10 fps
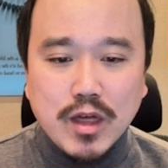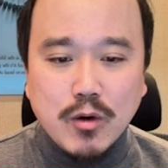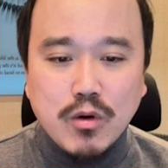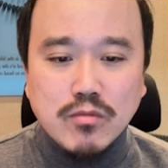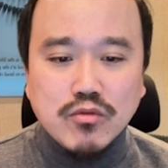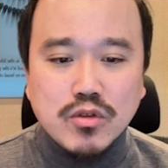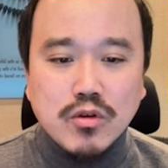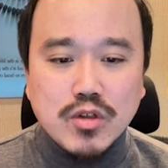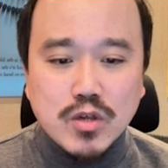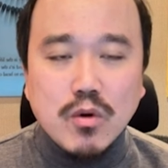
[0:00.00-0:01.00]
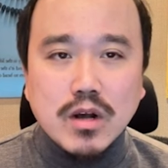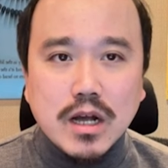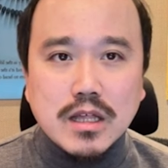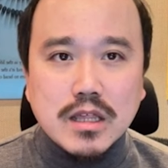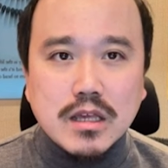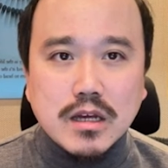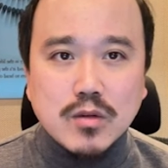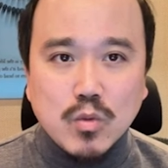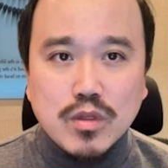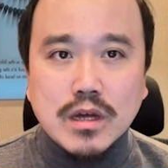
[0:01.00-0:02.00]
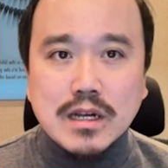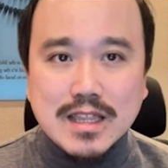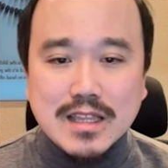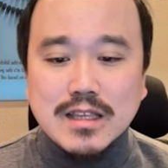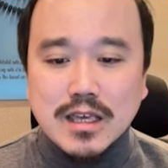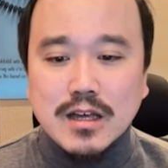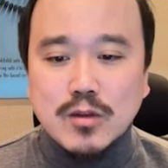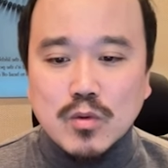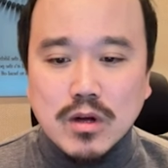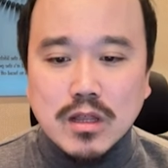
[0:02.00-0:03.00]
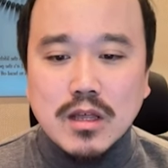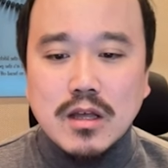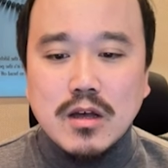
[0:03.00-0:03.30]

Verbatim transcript: 사월부터 시월까지, 그러니까 농사를 짓는 기간 동안